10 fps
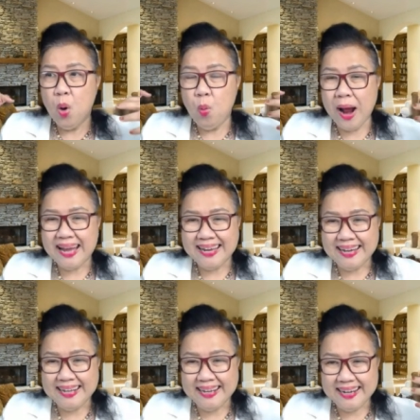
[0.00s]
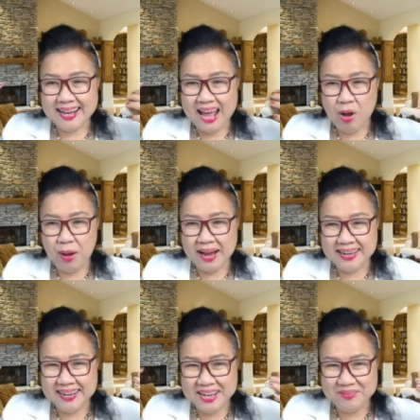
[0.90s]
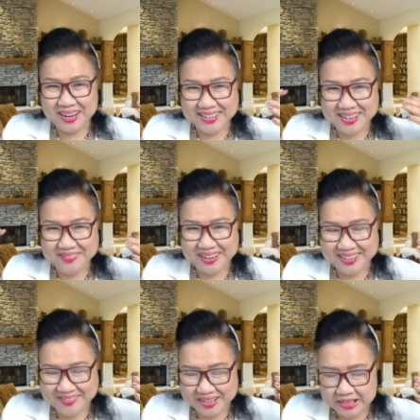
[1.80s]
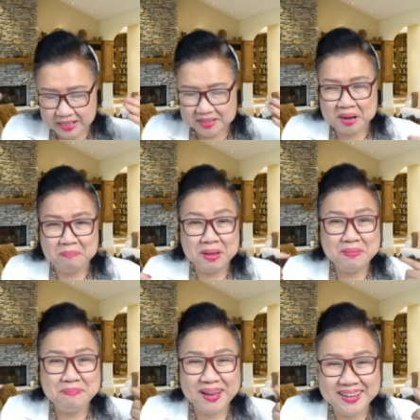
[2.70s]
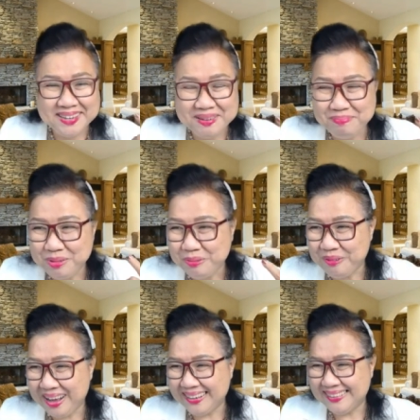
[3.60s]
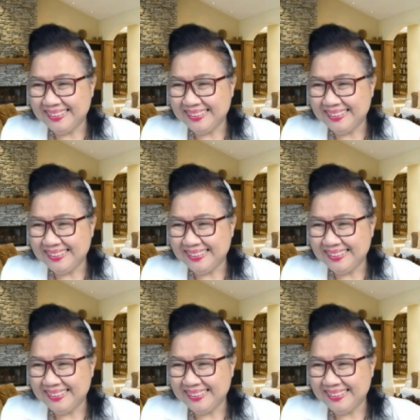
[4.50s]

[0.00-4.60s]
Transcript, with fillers: วันนี้นะคะวันนี้วันนี้วันนี้วันนี้ทำไมพี่ปลาให้ยิ้มทุกวัน